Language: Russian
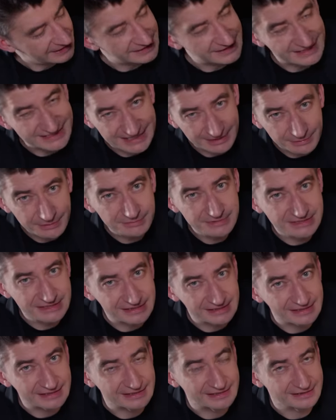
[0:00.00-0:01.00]
А на самом
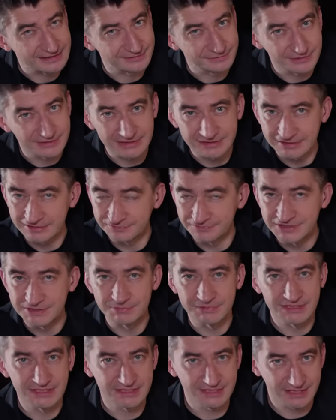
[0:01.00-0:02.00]
деле, вот этот
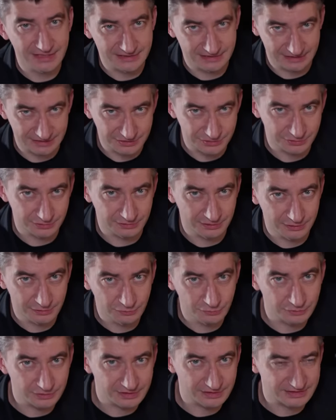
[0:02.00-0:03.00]
80-ский Джон Ли
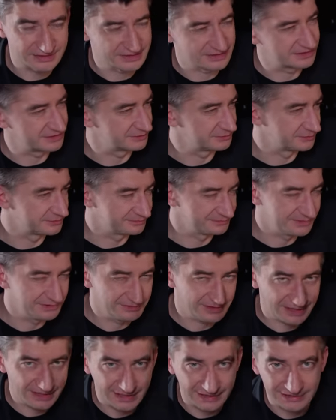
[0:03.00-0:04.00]
Хукер с
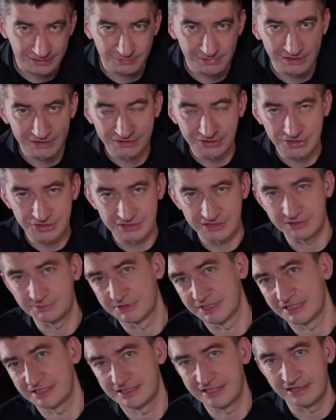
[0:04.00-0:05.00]
невероятным
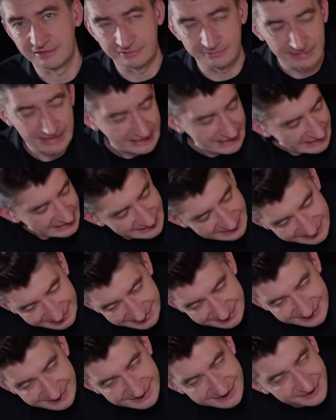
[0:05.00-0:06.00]
электрическим составом,
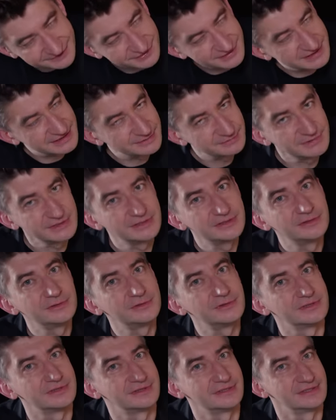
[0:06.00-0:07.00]
это совсем не
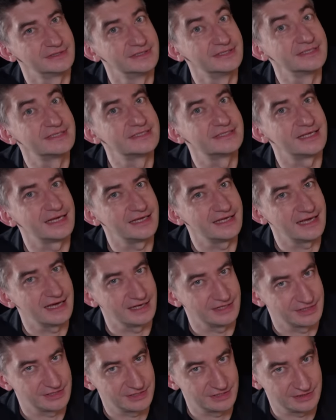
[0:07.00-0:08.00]
тот
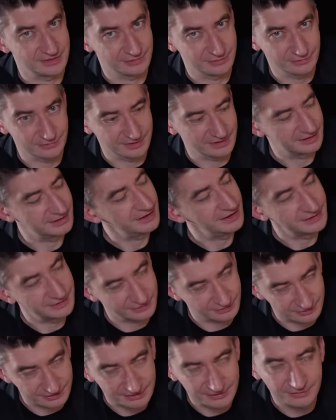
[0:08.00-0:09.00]
настоящий Хукер,
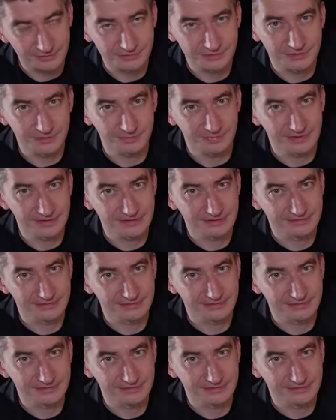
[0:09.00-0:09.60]
который должен быть.